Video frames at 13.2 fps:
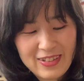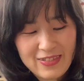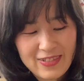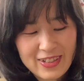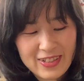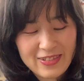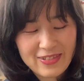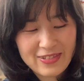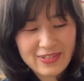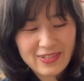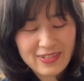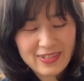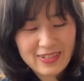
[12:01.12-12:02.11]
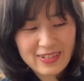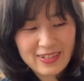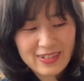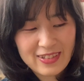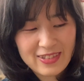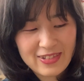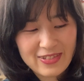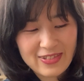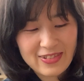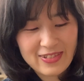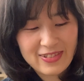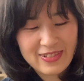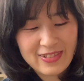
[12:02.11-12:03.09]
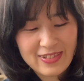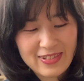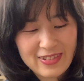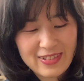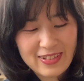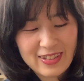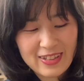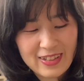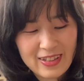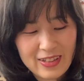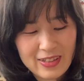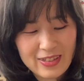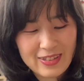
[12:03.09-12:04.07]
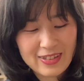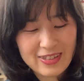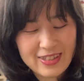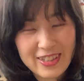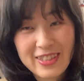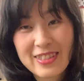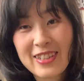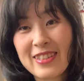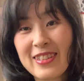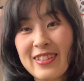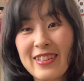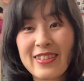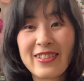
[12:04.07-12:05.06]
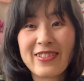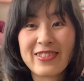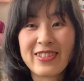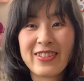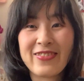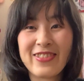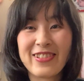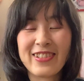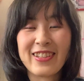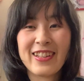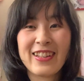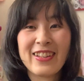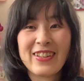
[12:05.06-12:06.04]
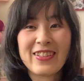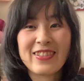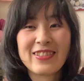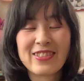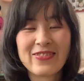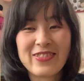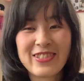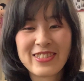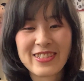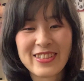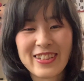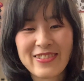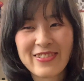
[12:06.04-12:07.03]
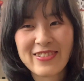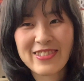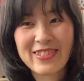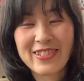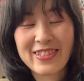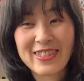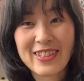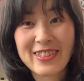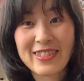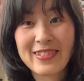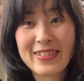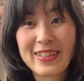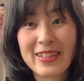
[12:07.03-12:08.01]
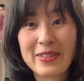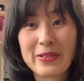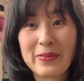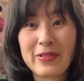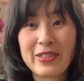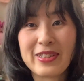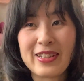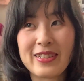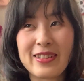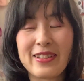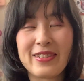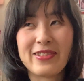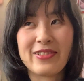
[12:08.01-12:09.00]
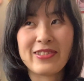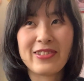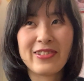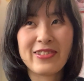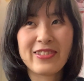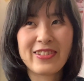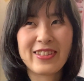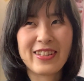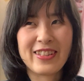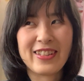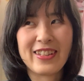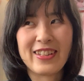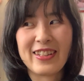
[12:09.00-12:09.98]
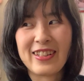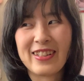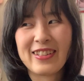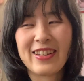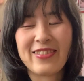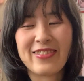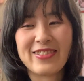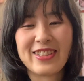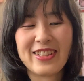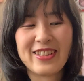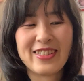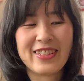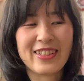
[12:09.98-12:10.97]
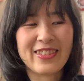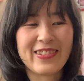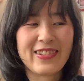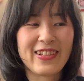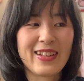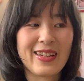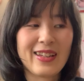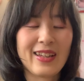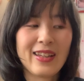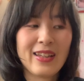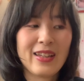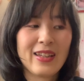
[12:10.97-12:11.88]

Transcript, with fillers: 割とその人生って何事もスムーズにいくことって少ないと思うんですけどそういう時に結構神社とか